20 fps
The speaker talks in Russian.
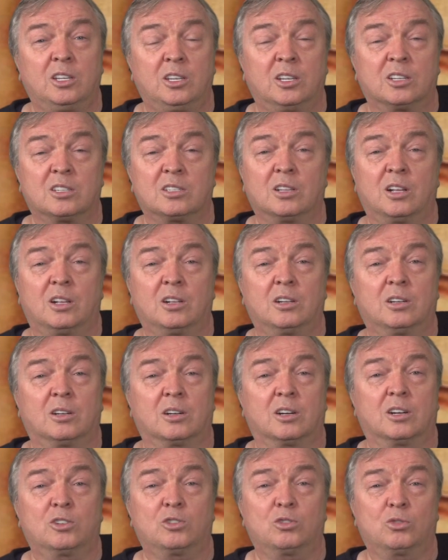я знал
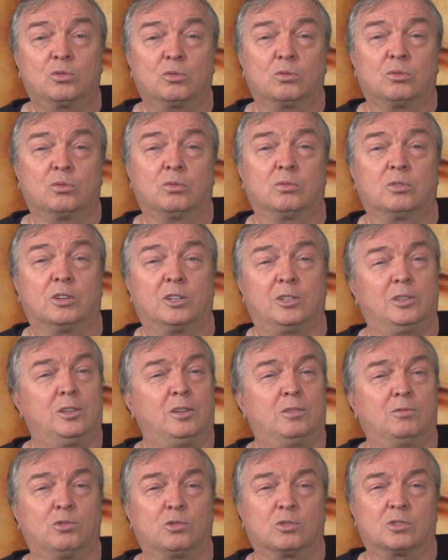хорошо, от
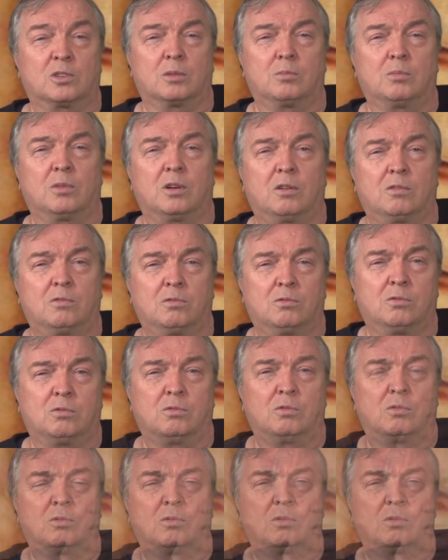него самого.